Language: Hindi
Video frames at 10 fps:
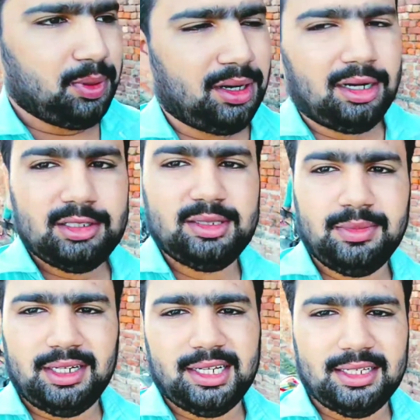पाँच
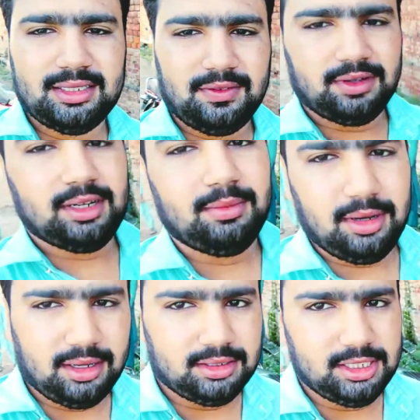मिनट के सफ़र के
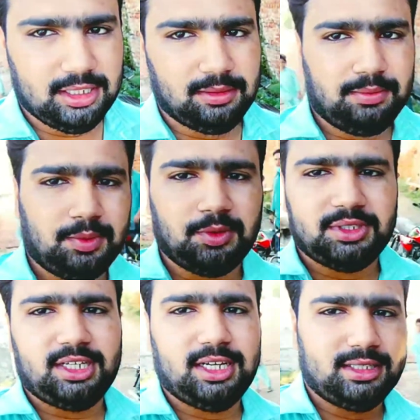बाद जी हम
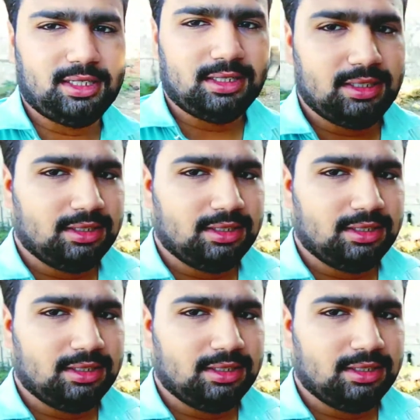पहुँच गए इधर